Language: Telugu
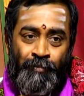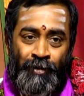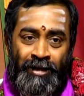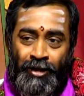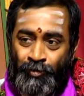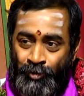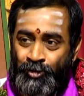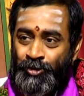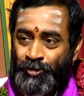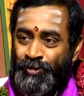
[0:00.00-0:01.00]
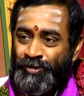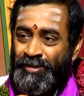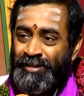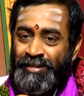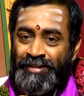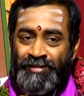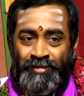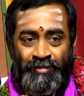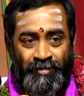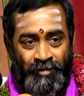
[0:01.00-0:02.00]
ఏర్పడడానికి ముందు
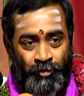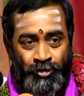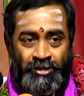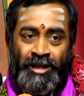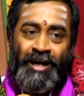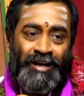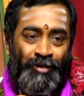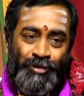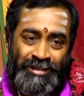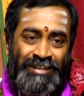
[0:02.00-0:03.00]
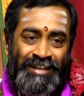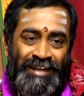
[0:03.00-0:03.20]
ఉత్సాహంగా వచ్చి